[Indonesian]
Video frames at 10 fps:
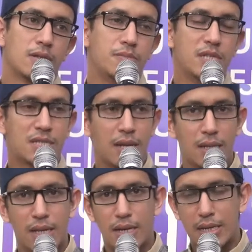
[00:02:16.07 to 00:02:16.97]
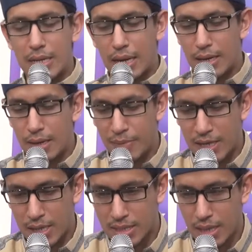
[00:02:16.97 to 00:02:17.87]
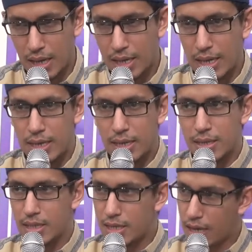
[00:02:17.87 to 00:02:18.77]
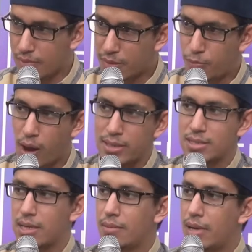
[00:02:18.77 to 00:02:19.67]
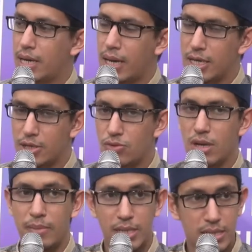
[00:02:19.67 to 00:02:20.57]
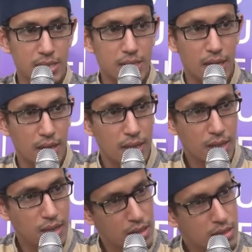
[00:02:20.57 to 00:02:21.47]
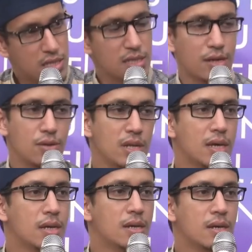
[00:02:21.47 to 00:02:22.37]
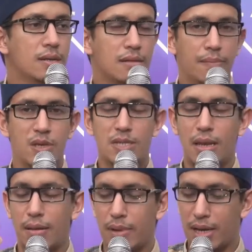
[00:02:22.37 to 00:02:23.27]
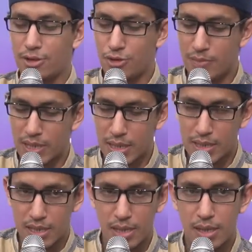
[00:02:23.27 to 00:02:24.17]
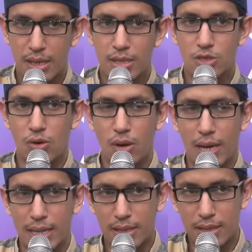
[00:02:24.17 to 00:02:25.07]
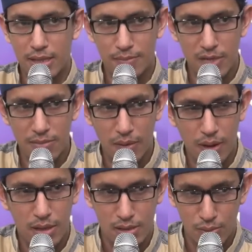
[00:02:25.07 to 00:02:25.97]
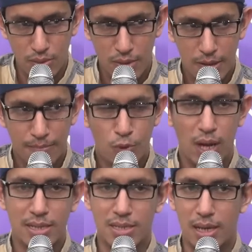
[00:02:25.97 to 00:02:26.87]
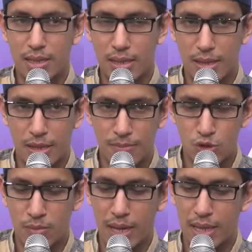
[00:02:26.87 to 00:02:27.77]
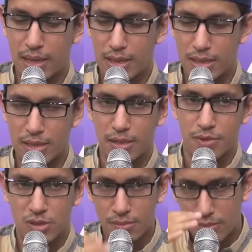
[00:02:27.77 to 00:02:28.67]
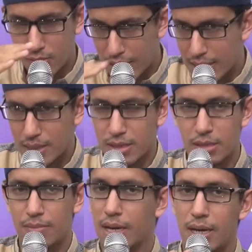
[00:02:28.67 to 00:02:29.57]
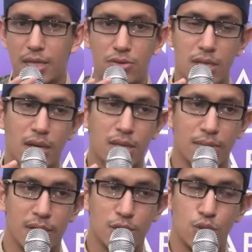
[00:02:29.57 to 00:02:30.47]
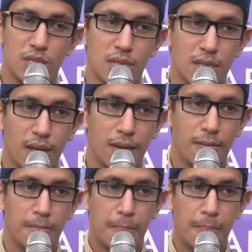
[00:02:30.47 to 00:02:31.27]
Misalnya karena pekerjaan Anda tidak berpuasa, maka itu namanya cinta cinta dunia. Tapi selama antum bekerja, sholat tetap lima waktu, puasa tetap, jumatan tetap, semuanya tetap, maka itu tidak termasuk cinta